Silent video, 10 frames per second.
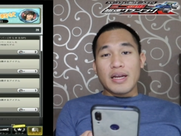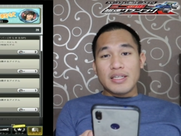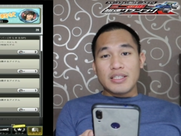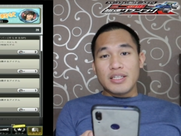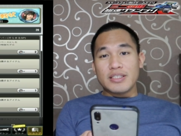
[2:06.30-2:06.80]
Nah,
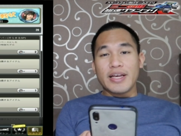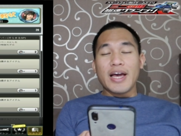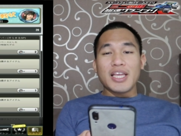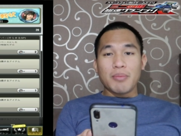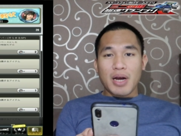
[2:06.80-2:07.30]
di sini
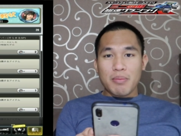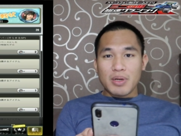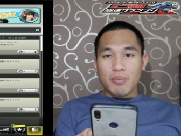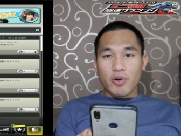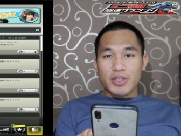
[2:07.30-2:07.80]
saya hanya
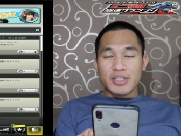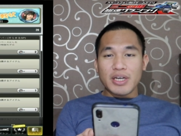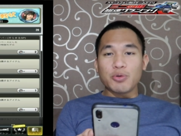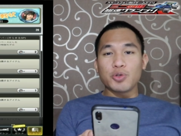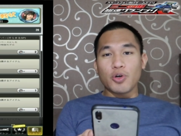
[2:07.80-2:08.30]
mengambil
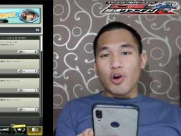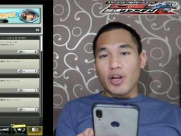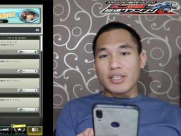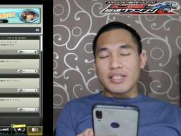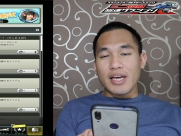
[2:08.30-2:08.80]
bodinya untuk
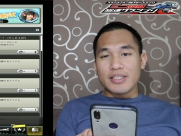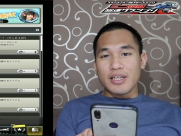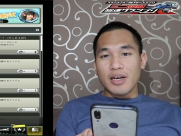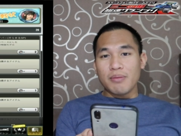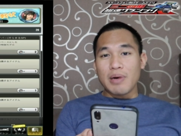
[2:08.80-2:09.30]
koleksi
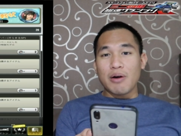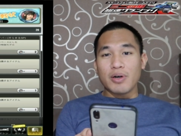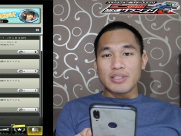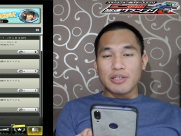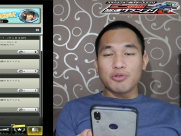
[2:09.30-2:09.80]
aja,
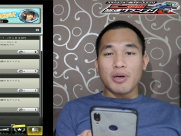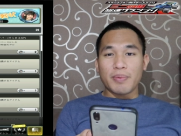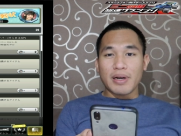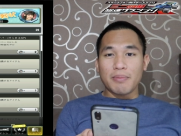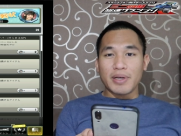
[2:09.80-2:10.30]
bahwa saya sudah
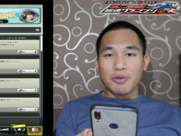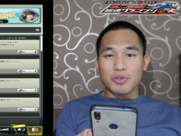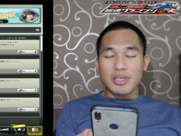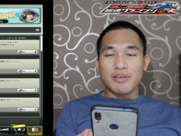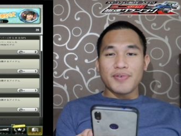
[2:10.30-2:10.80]
pernah
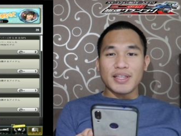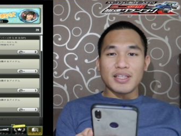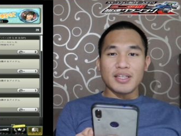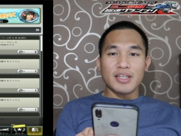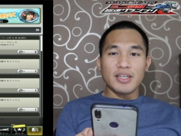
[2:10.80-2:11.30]
mengikuti
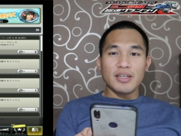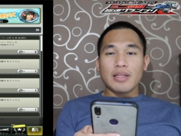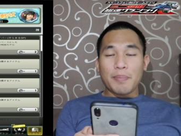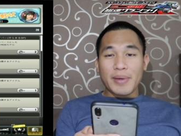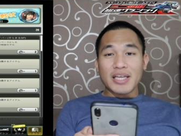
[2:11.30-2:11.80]
event ini,
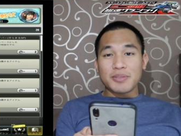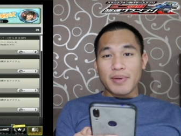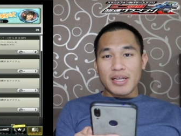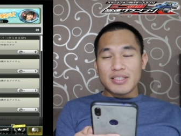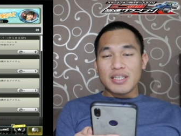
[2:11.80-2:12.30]
tapi
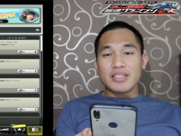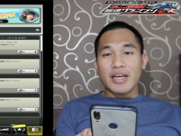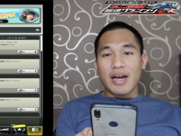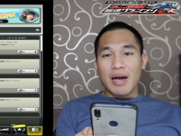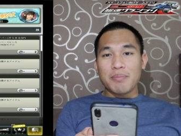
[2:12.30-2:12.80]
experience-nya
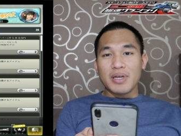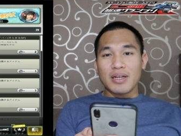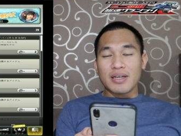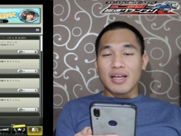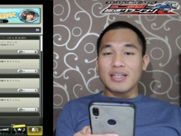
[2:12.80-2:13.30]
saya nggak ambil,
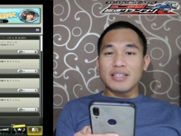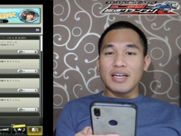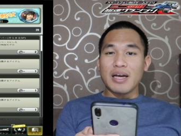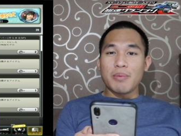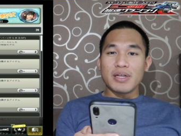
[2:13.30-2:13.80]
karena
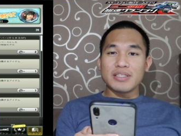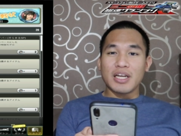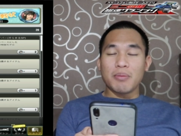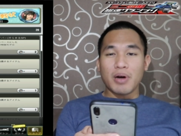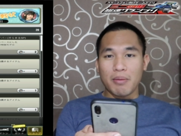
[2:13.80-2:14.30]
saya nggak
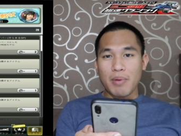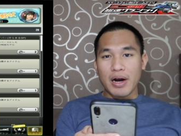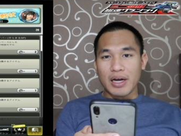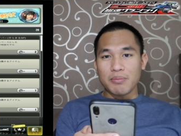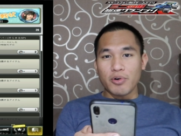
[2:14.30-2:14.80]
berencana
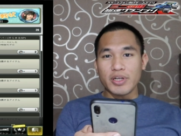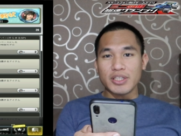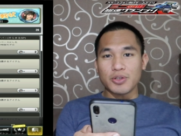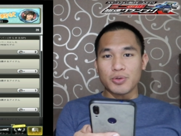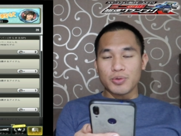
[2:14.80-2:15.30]
mengembangkan
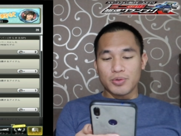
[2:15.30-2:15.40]
body itu.